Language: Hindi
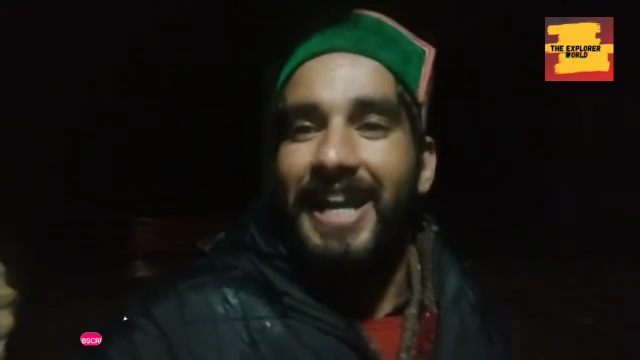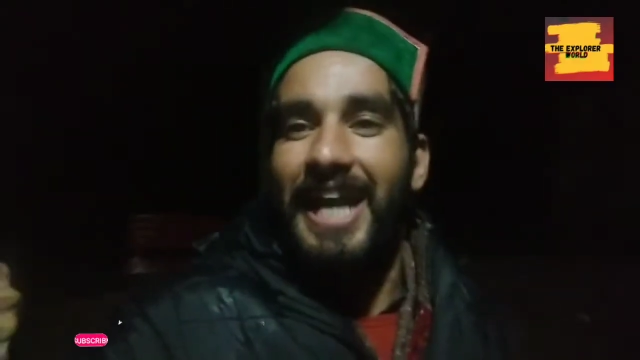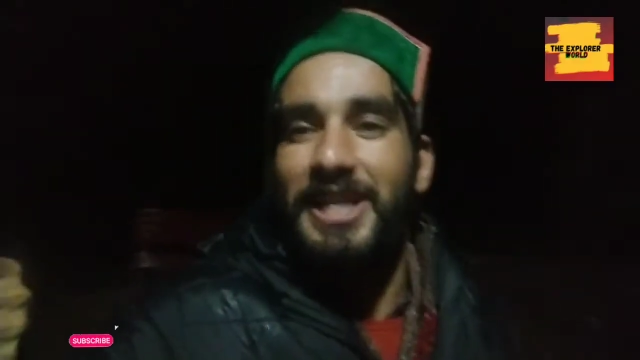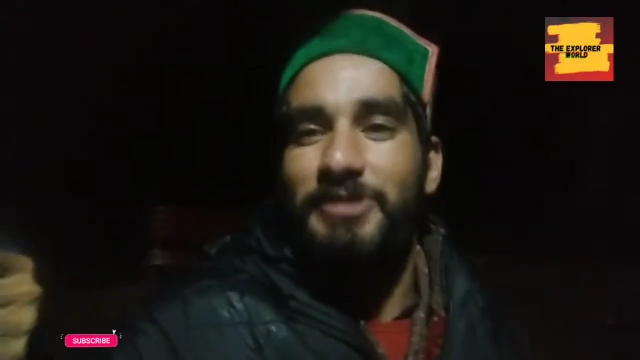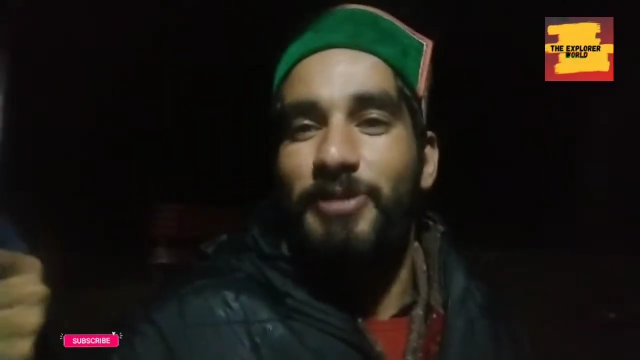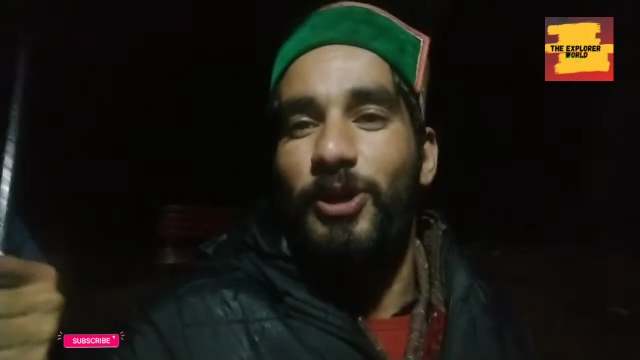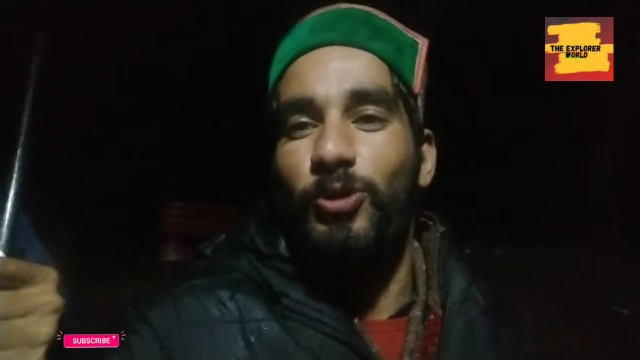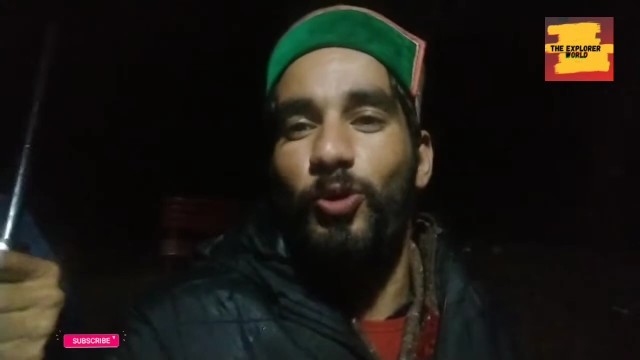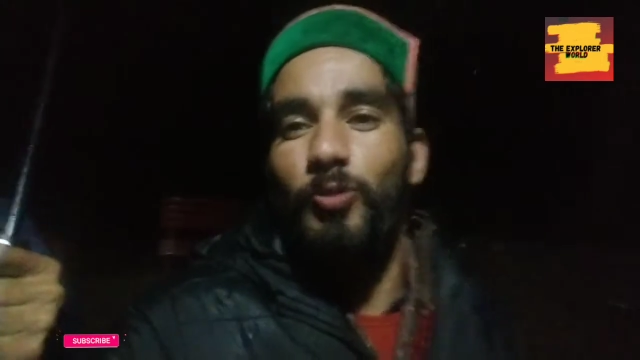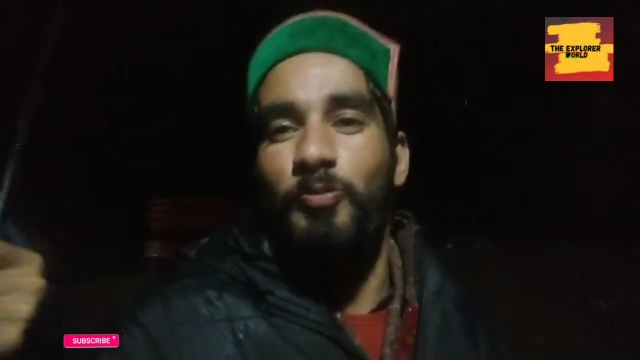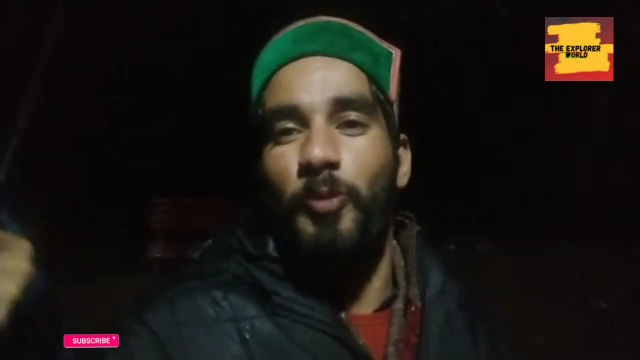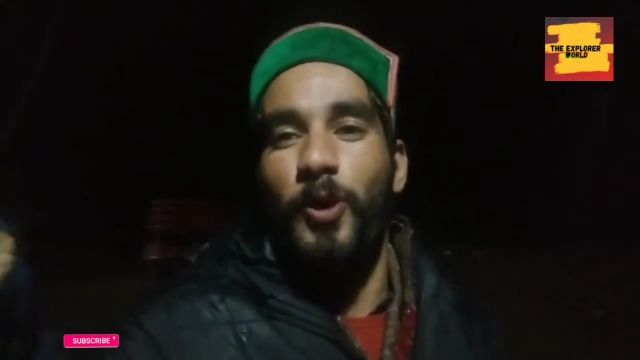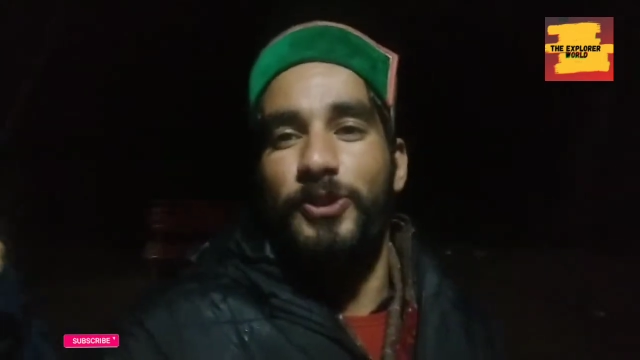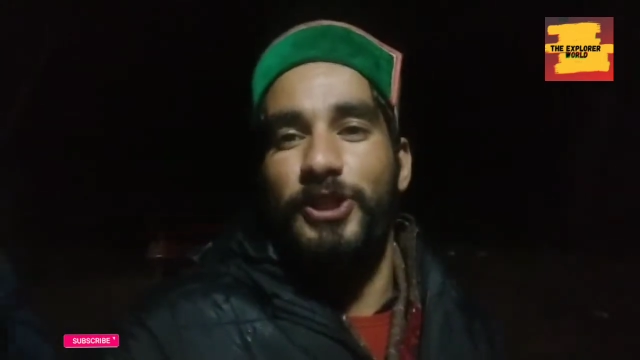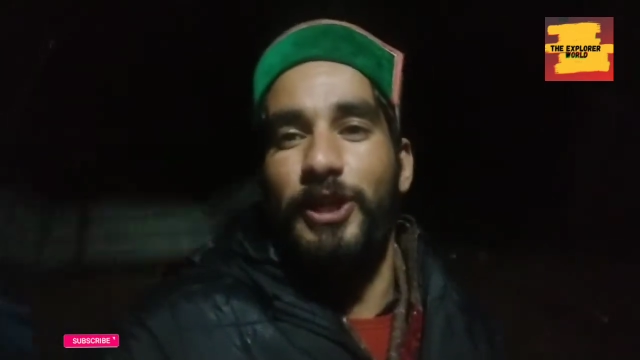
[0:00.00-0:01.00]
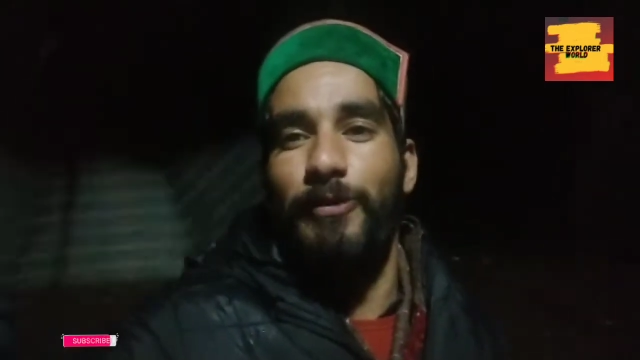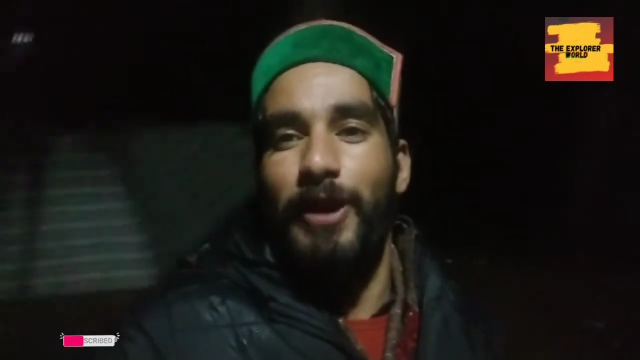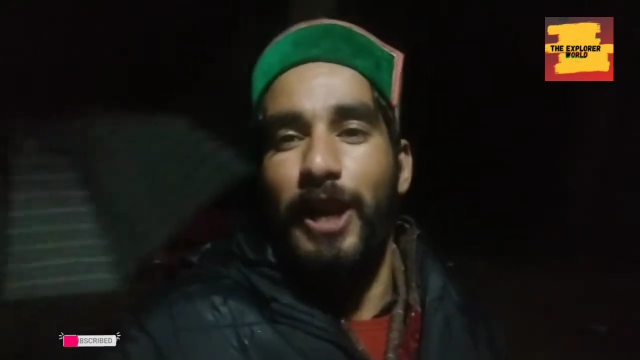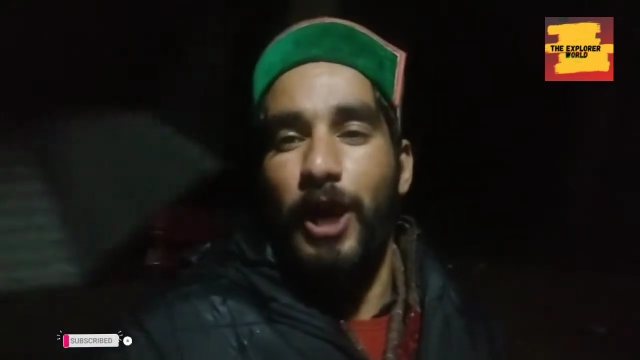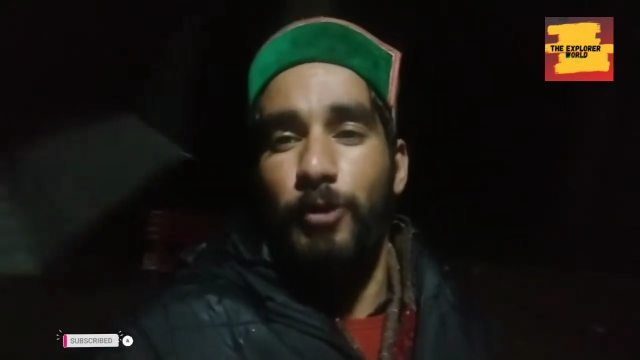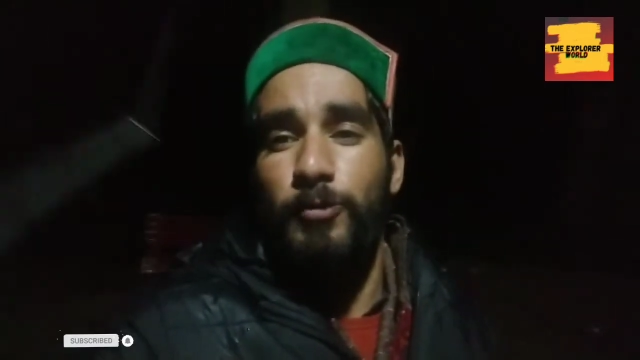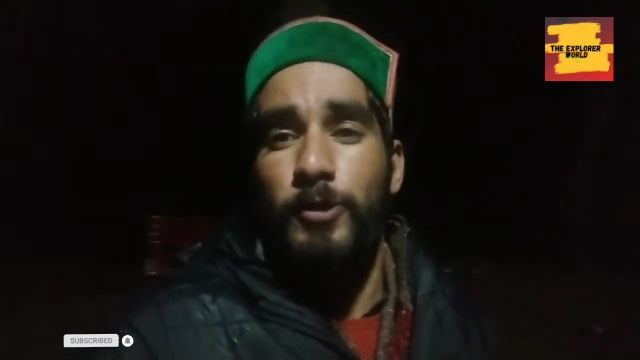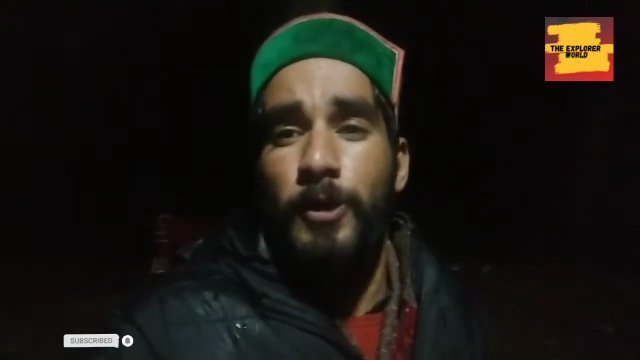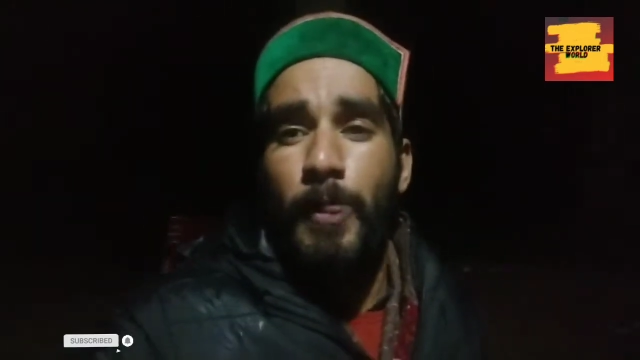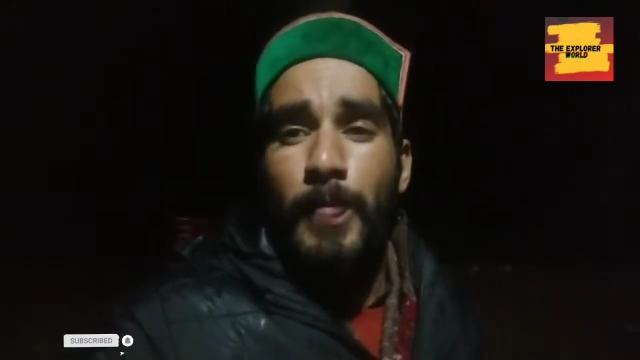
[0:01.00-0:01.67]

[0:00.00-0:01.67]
गाइस मैं रूम पहुँचने वाला हूँ